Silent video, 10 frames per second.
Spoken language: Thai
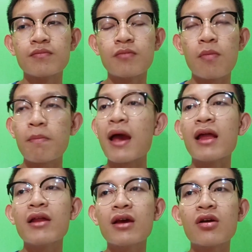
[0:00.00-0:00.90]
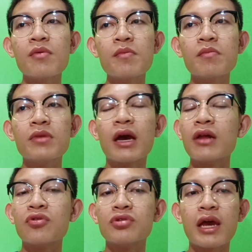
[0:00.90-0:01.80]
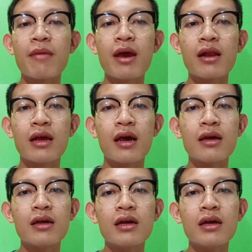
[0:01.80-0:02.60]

พอไปแล้วเนี่ยก็ไม่มีใครสนใจแม่งเลยอะ